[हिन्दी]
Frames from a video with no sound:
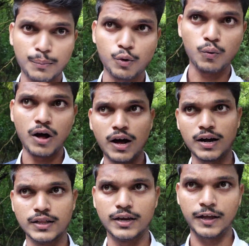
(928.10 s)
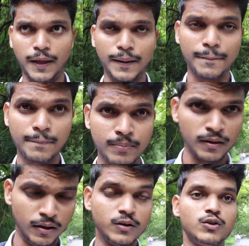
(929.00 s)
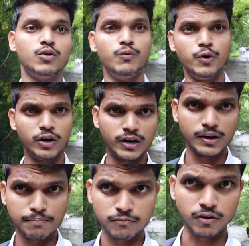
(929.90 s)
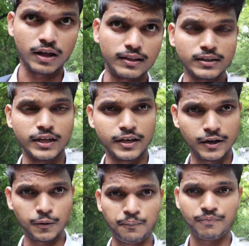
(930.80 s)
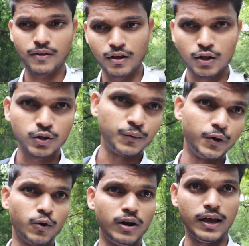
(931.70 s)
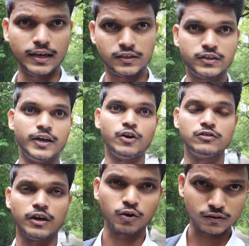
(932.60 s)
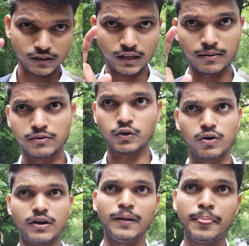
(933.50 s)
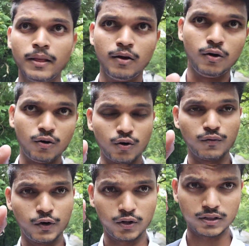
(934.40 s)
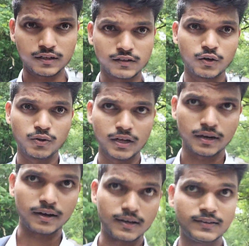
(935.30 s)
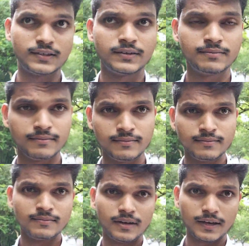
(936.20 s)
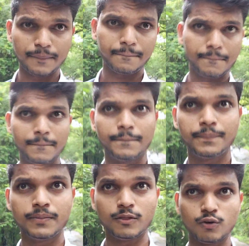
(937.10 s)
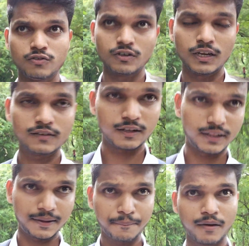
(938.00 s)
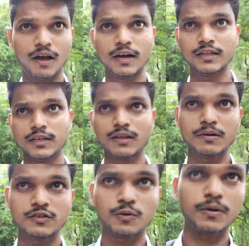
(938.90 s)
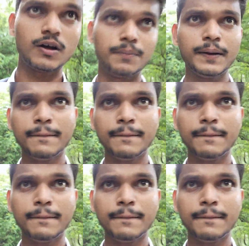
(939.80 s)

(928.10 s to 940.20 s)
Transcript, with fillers: आपको वहाँ का दिखाएंगे तो वीडियो अगर आप यहाँ तक देख रहे हो वीडियो को लाइक शेयर और चैनल को सब्सक्राइब ज़रूर करना और वीडियो अंत तक ज़रूर देखना गाइस ठीक है तो चलिए चलते आगे देखते हैं बस स्टॉप कहाँ पे